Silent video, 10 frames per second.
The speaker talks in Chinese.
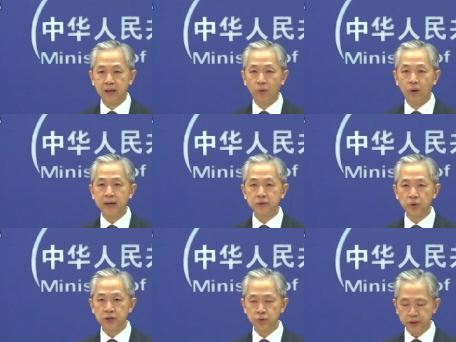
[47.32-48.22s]
我们
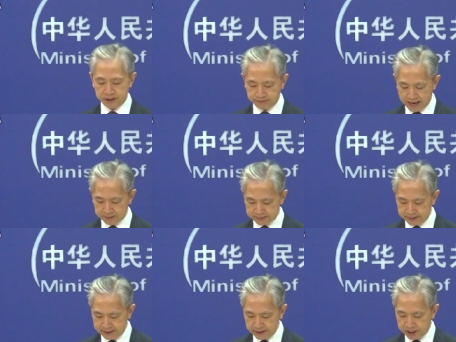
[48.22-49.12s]
敦促日方
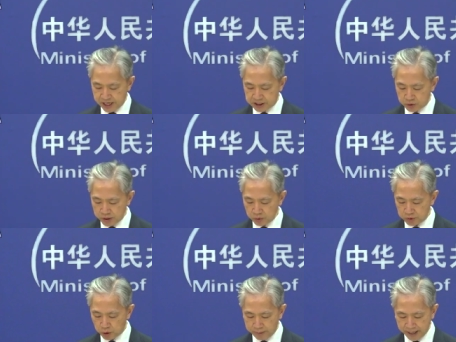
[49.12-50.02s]
切实尊
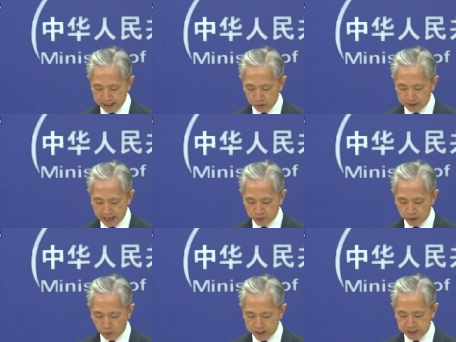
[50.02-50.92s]
重周边邻国的安
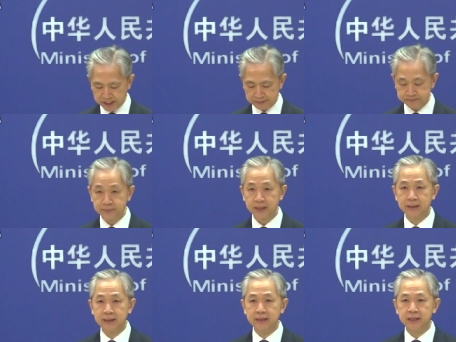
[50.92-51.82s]
全关切，
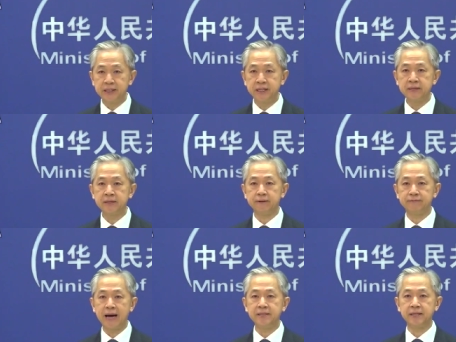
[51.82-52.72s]
深刻
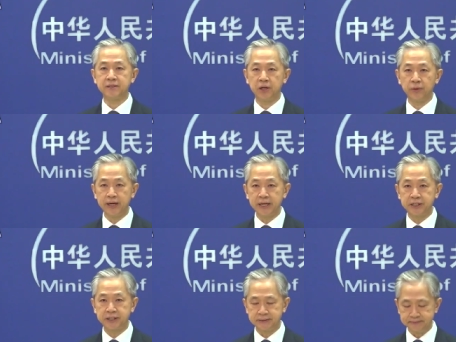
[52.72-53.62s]
反省侵略历
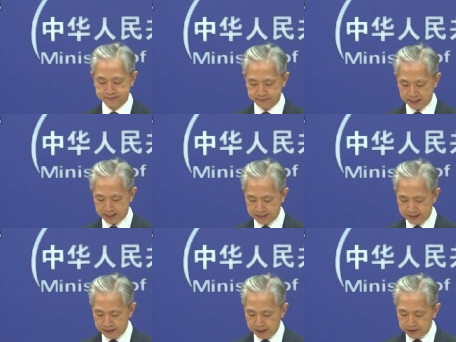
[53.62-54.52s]
史，
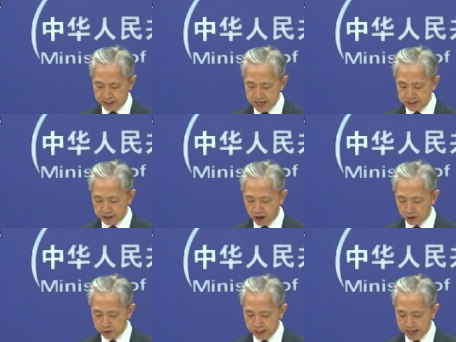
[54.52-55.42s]
停止
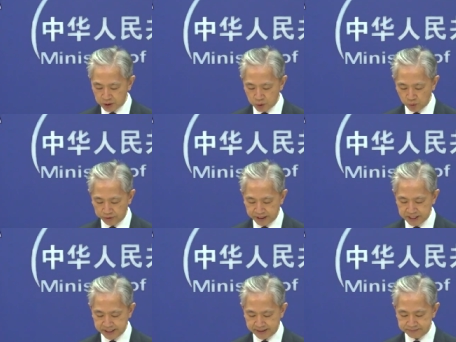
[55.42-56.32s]
靠渲染中国威
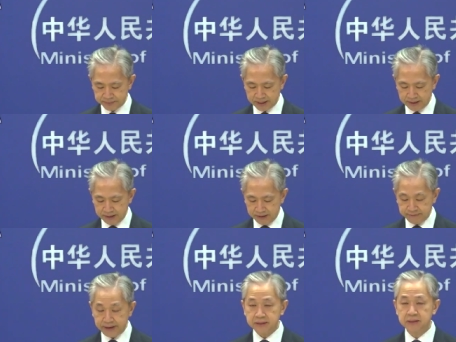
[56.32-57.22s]
胁
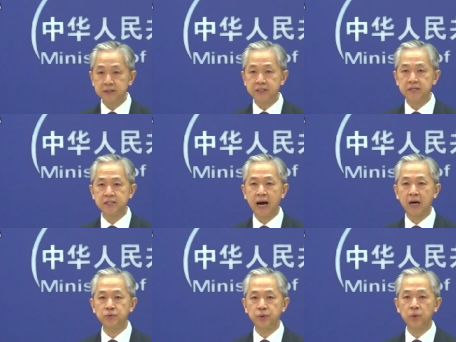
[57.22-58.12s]
为自身
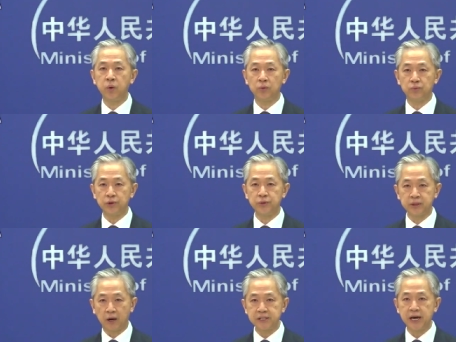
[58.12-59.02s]
强军扩武寻
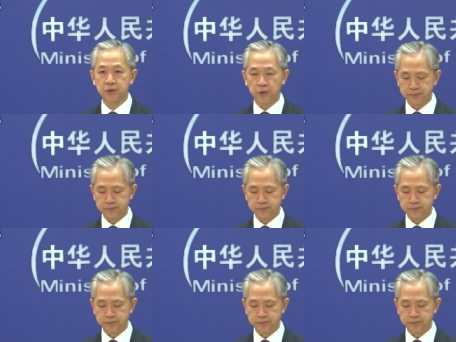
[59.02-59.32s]
找借口。